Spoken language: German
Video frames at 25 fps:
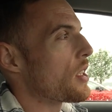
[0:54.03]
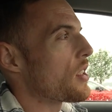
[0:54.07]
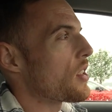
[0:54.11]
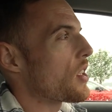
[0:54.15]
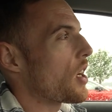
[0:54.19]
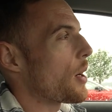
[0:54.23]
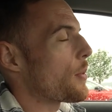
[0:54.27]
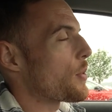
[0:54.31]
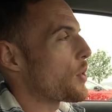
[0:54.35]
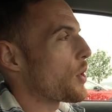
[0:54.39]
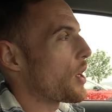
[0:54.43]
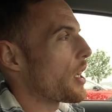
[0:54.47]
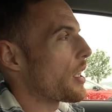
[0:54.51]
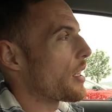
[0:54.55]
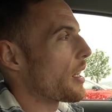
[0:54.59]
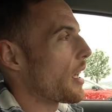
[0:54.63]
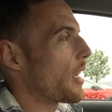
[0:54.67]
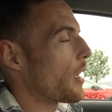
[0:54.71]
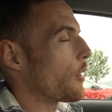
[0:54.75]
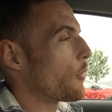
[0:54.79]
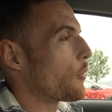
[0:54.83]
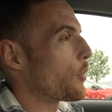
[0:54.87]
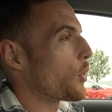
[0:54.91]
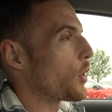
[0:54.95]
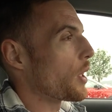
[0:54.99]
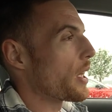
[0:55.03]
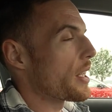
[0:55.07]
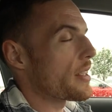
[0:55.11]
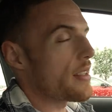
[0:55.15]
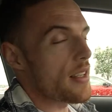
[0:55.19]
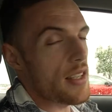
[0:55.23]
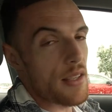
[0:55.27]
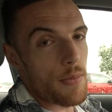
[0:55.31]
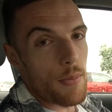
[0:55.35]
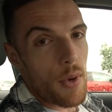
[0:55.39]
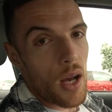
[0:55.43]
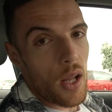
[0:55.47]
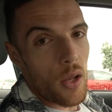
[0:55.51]
Ich kam so gegen 11 Uhr
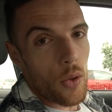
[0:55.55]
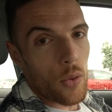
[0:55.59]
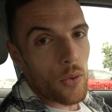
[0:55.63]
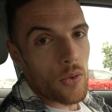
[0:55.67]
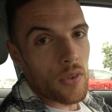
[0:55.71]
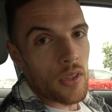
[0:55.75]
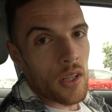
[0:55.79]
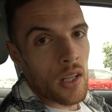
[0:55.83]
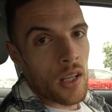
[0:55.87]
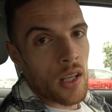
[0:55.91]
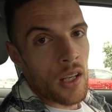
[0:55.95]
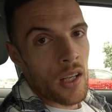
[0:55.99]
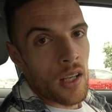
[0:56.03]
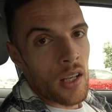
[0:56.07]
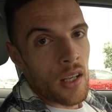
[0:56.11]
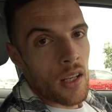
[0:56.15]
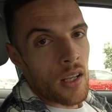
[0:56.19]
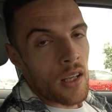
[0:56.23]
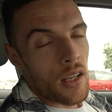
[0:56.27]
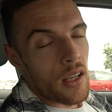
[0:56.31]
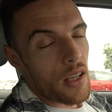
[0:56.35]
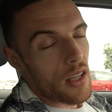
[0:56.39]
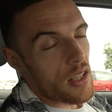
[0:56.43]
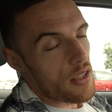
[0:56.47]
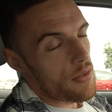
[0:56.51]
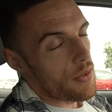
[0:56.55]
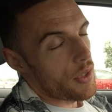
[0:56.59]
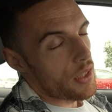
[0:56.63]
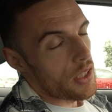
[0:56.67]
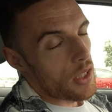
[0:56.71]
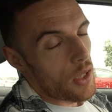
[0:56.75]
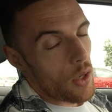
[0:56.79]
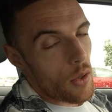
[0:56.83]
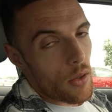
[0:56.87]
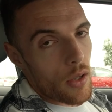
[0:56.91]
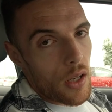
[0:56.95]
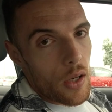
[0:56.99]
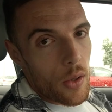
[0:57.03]
letztes Mal und es war
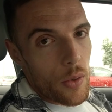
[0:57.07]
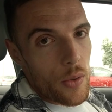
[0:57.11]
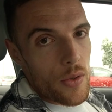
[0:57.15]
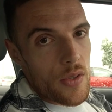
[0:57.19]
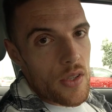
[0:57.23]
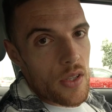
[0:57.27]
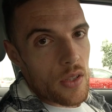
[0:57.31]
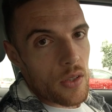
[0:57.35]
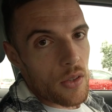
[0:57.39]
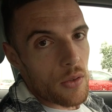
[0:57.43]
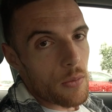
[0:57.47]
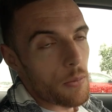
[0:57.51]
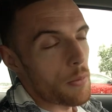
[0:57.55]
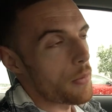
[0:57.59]
die Hölle los.